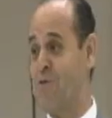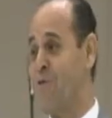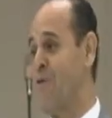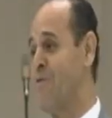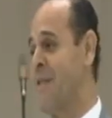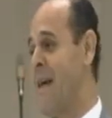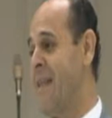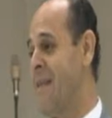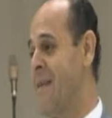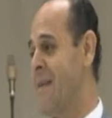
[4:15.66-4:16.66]
su
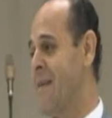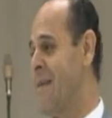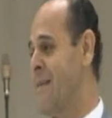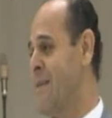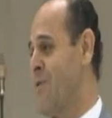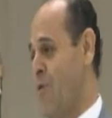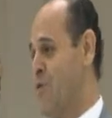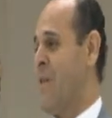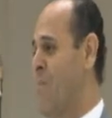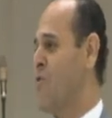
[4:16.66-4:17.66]
voluntad, es decir,
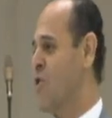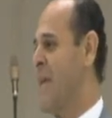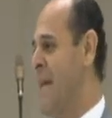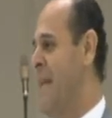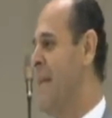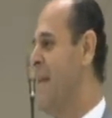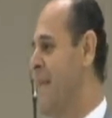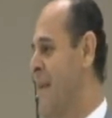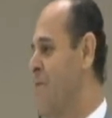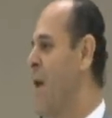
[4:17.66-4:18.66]
conocemos que Él
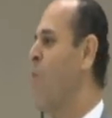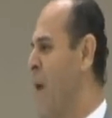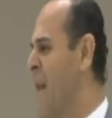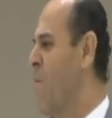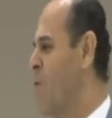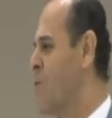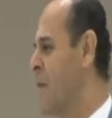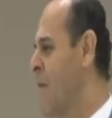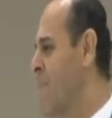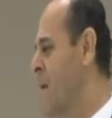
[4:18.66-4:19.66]
tiene una buena
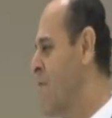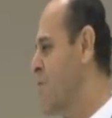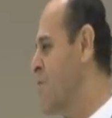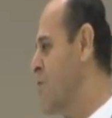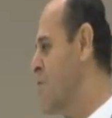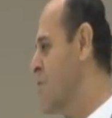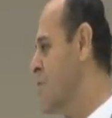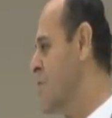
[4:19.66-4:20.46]
voluntad para nosotros,